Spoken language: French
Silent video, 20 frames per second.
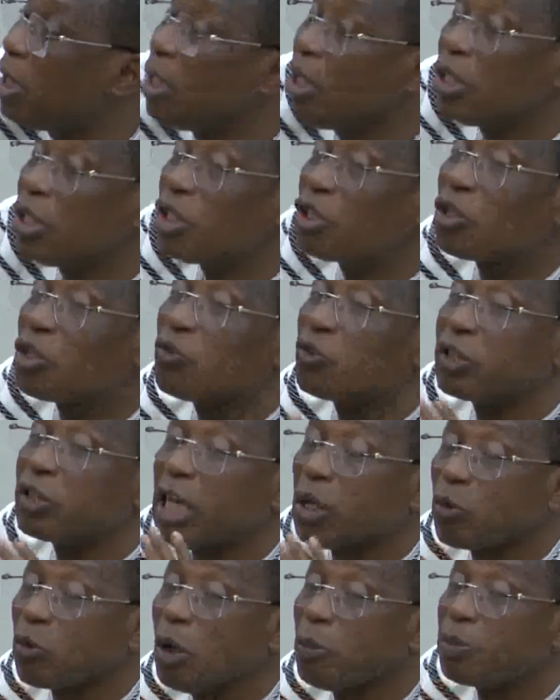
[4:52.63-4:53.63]
je vous
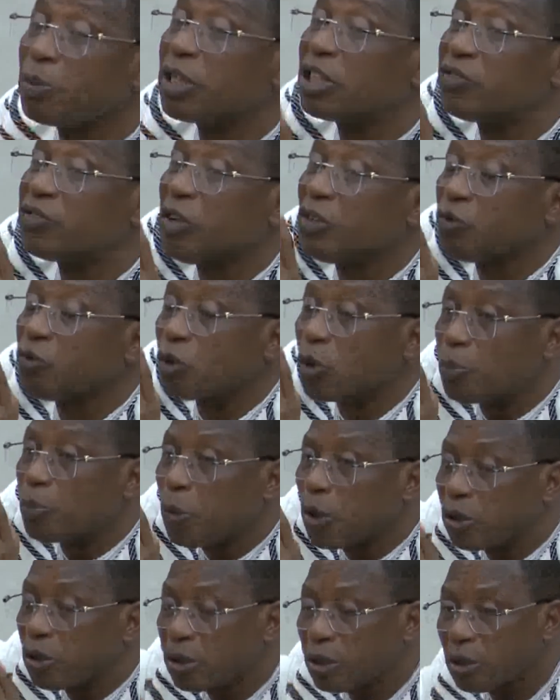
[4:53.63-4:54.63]
ai compris, je vais vous
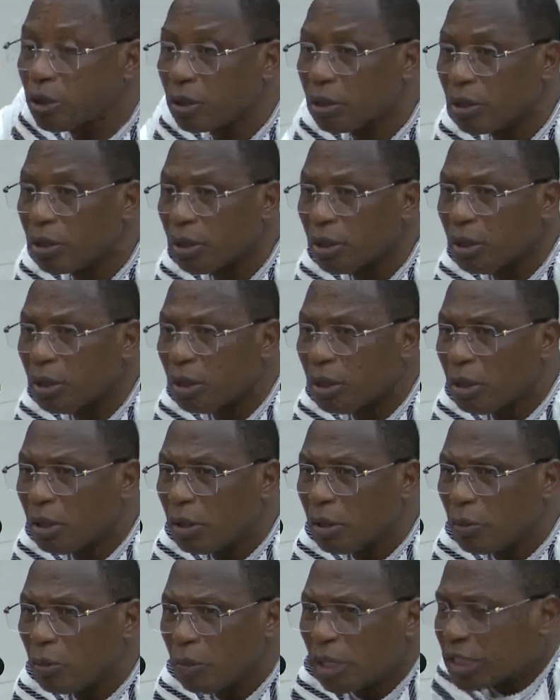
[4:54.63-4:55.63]
répondre.
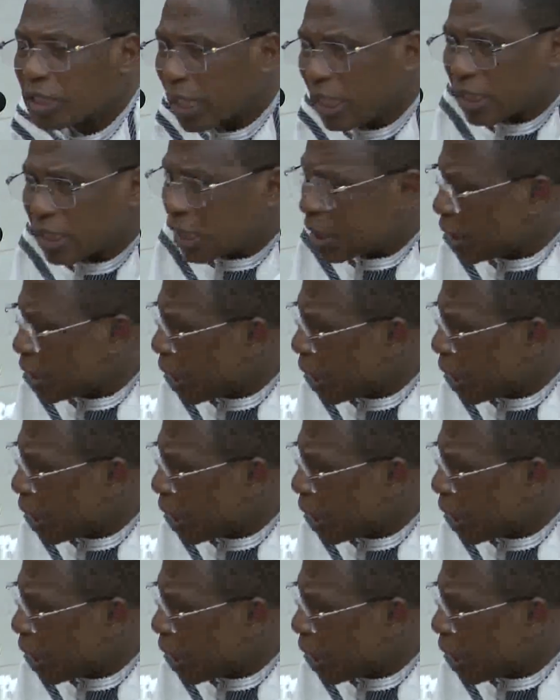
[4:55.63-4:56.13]
Monsieur Mais ça,